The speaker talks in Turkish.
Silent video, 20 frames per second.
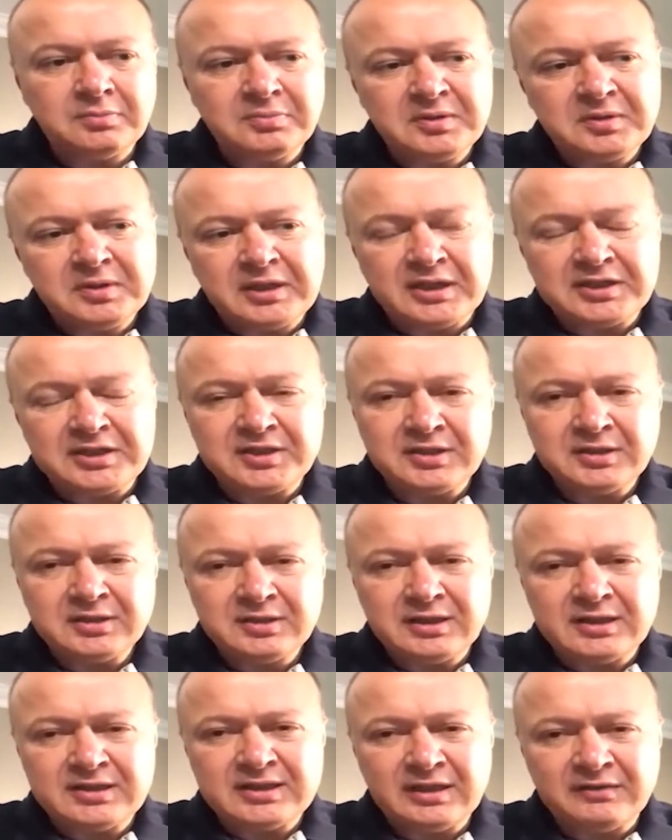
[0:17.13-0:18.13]
birkaç
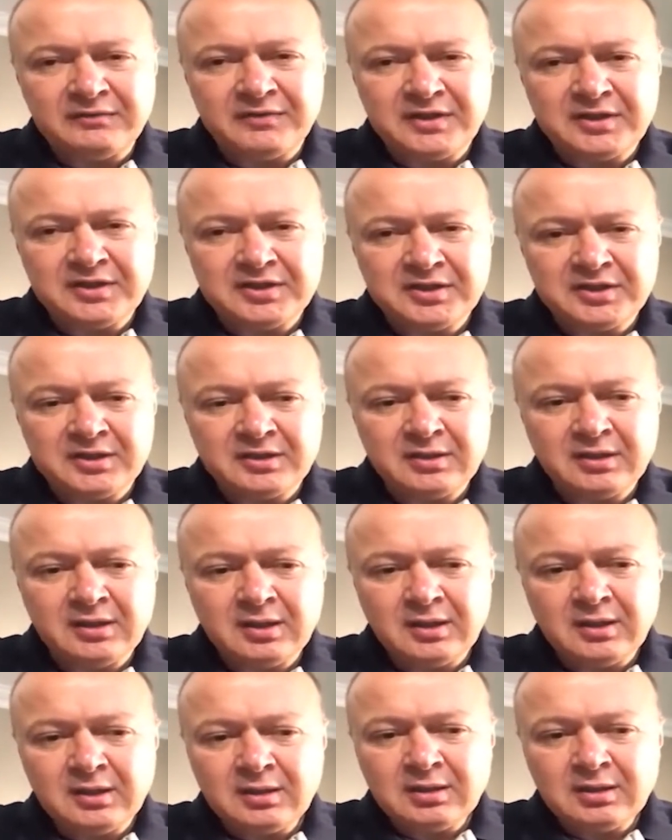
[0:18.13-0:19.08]
destek verici